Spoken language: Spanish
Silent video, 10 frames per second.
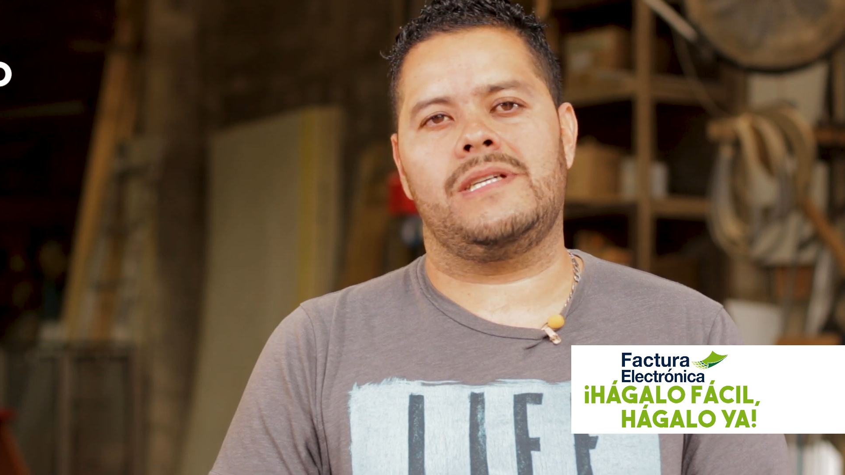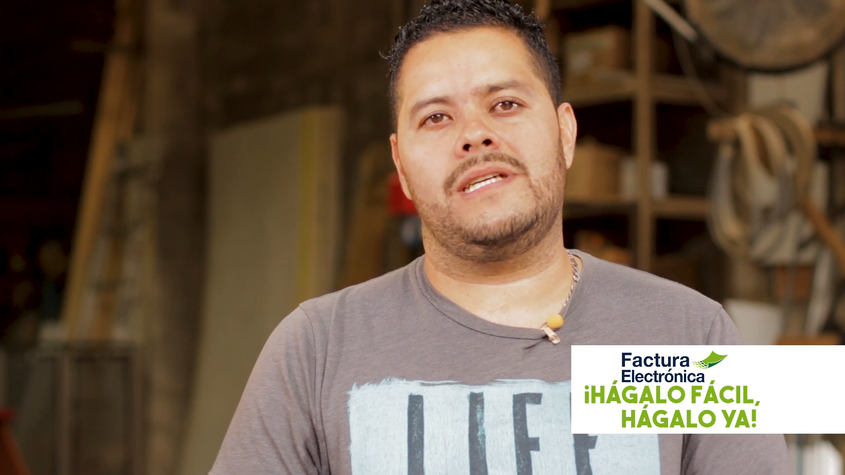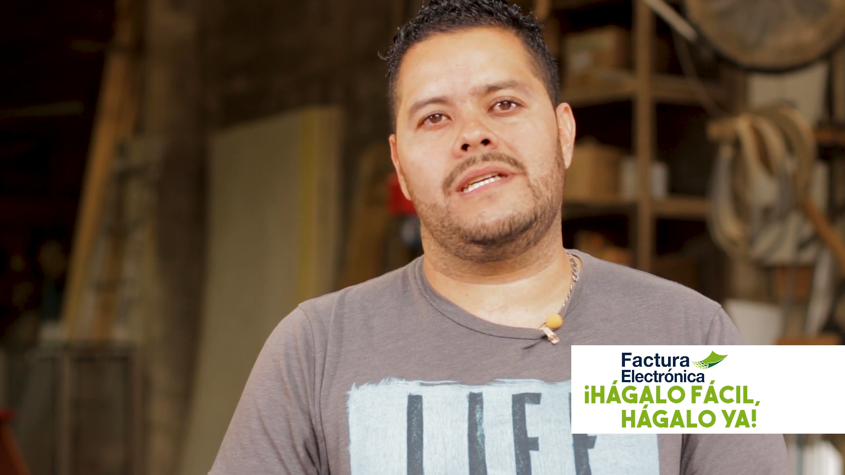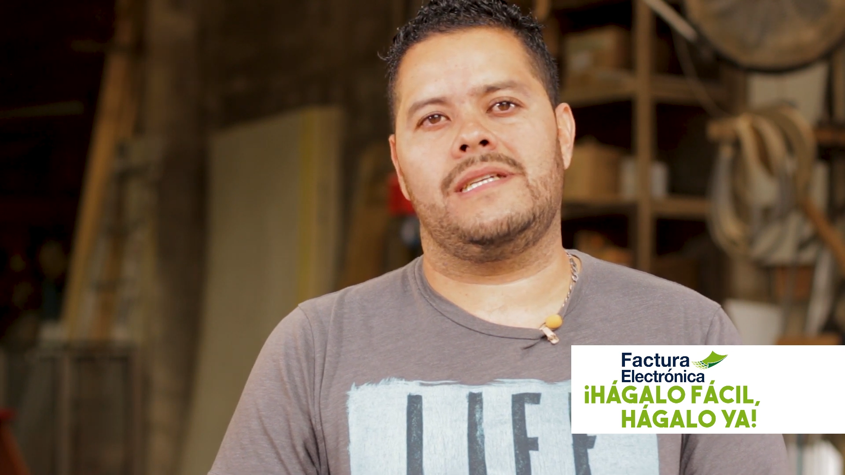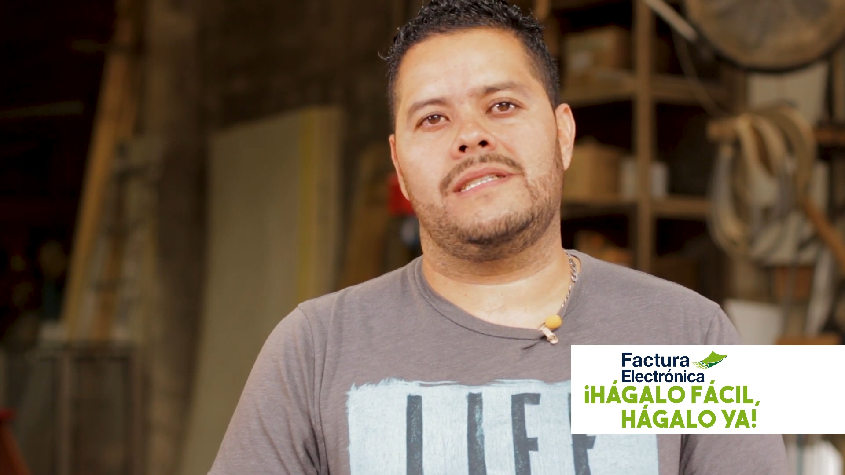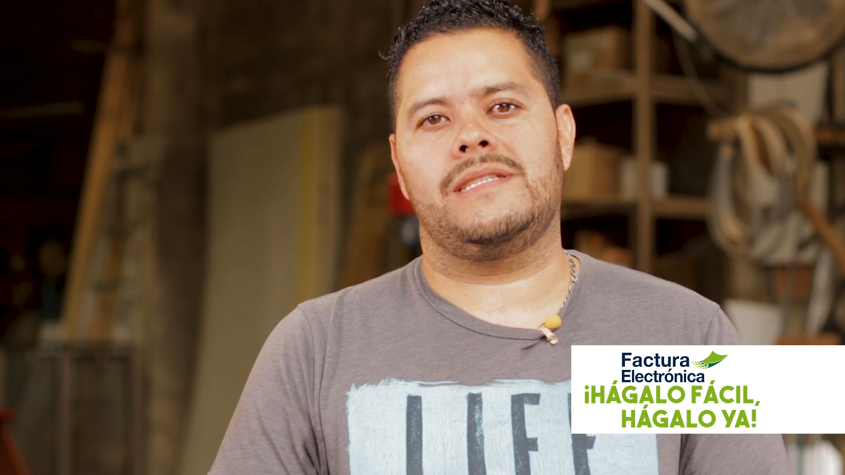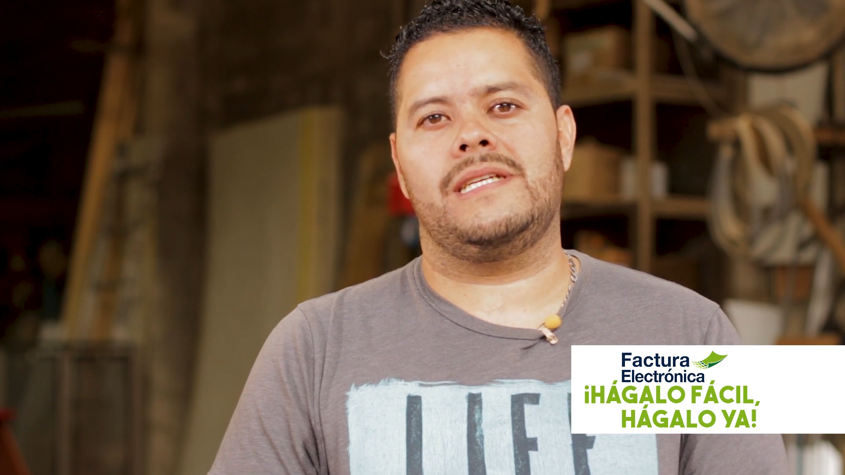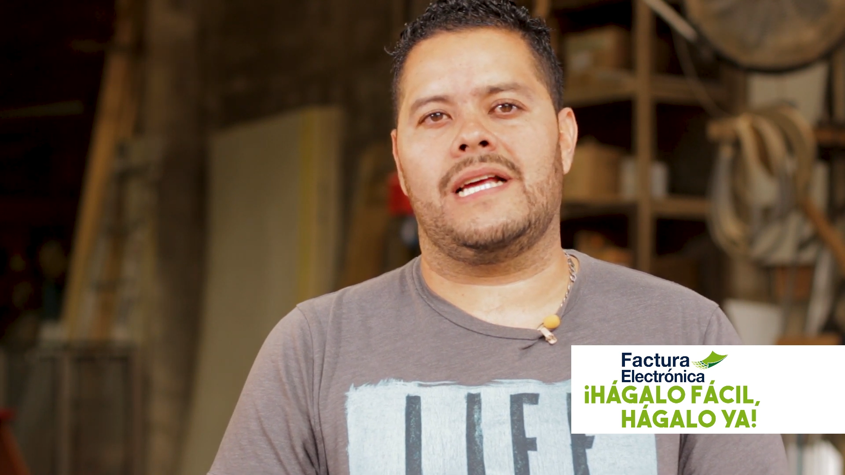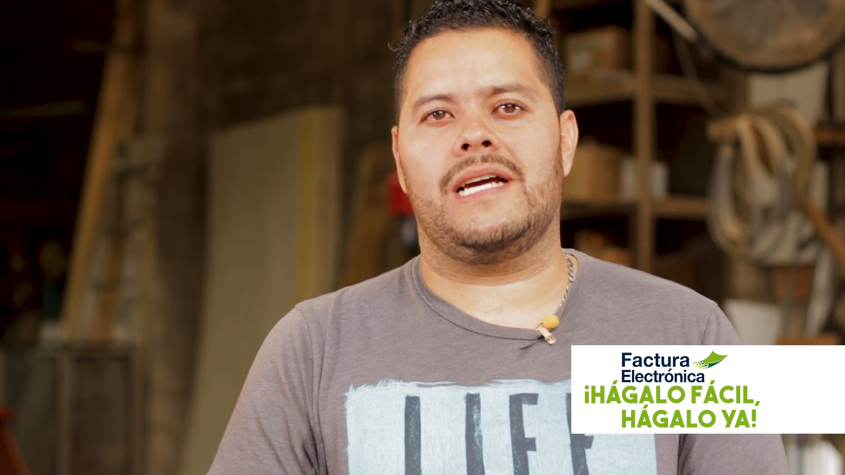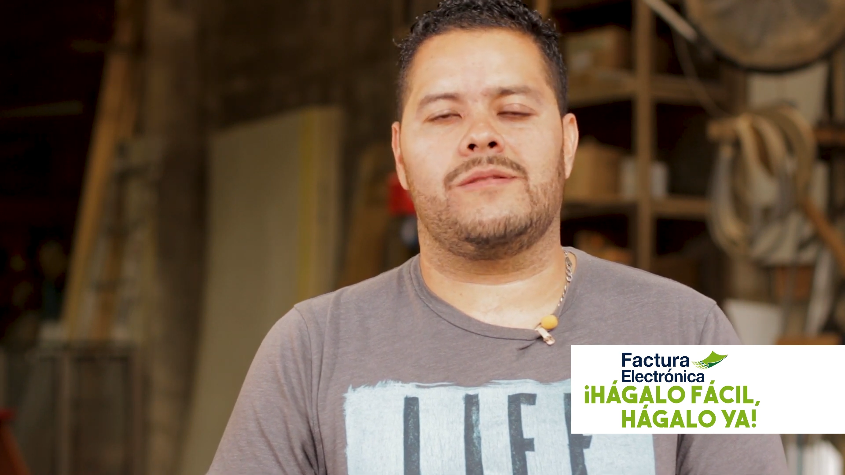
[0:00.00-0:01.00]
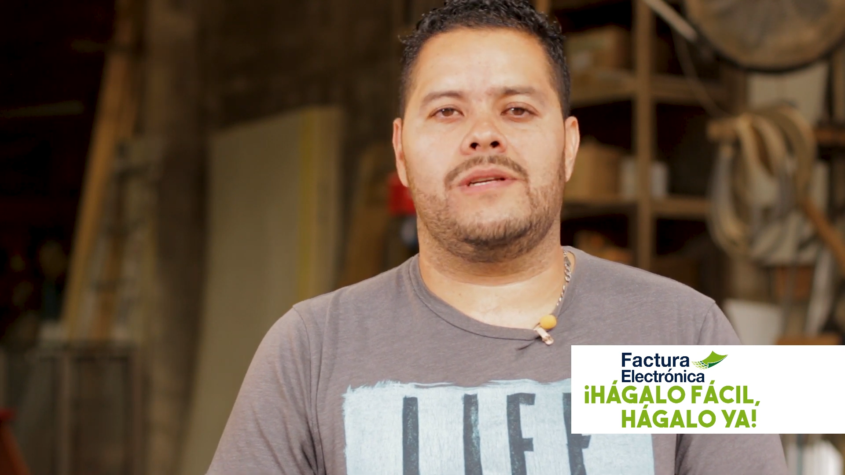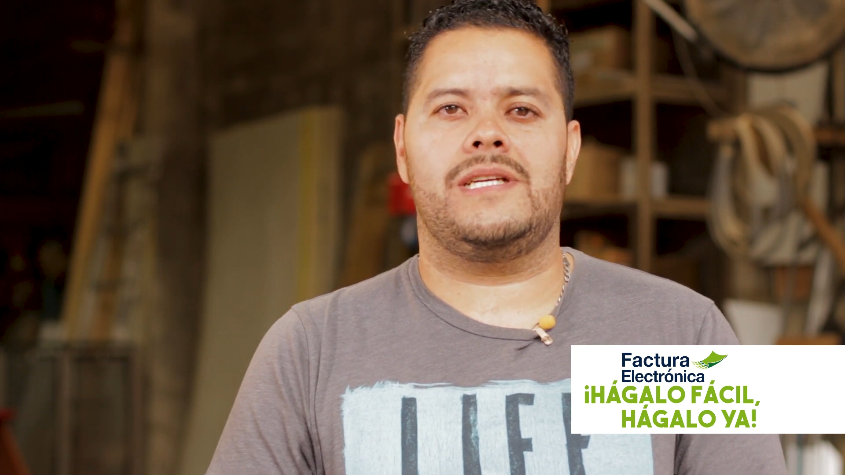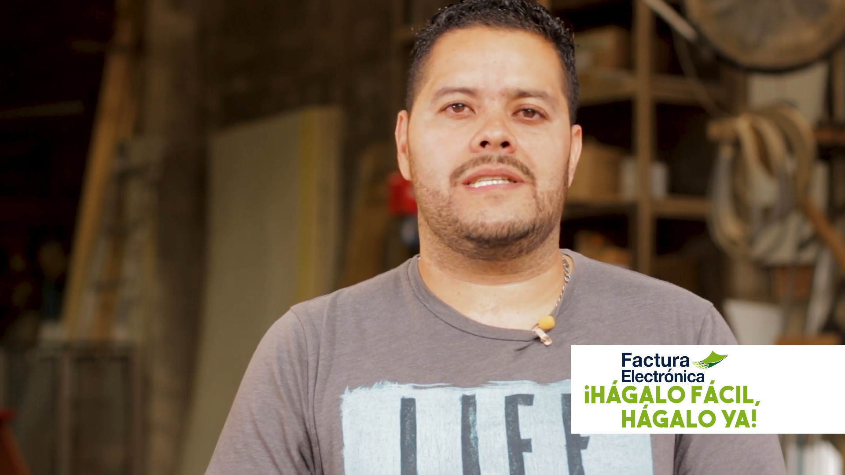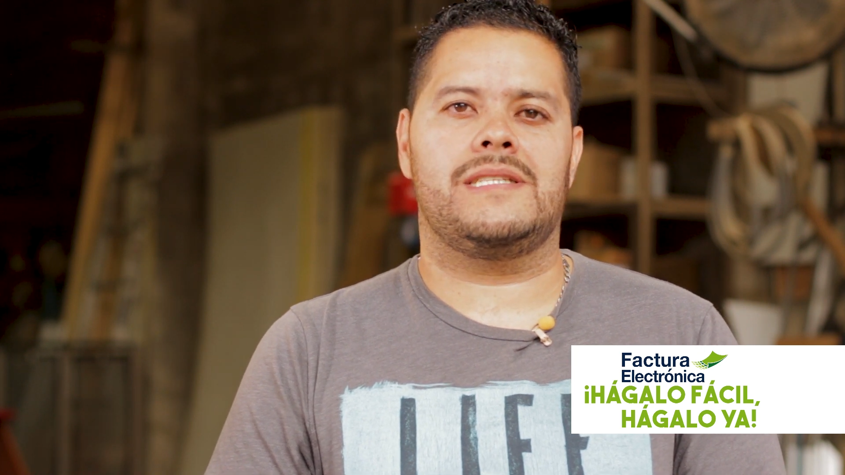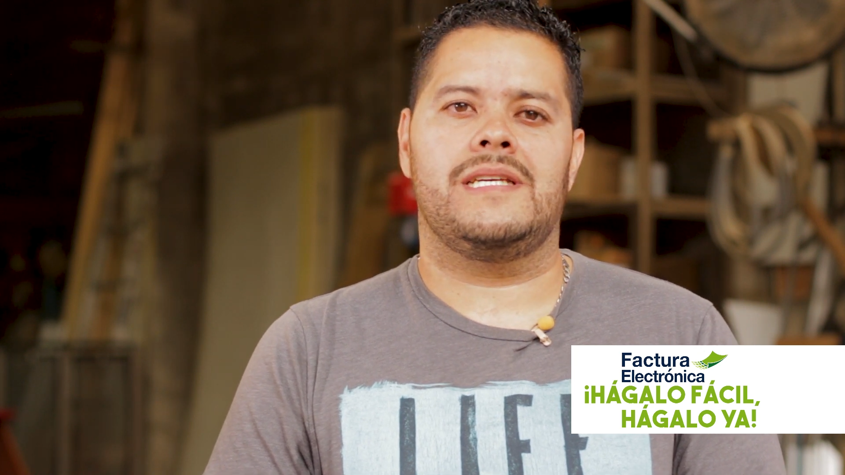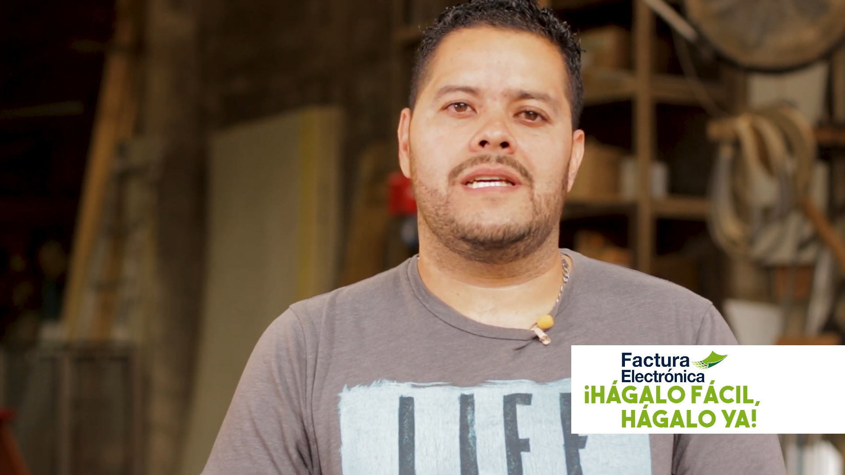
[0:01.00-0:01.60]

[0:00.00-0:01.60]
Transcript: y, y, las gasolinas,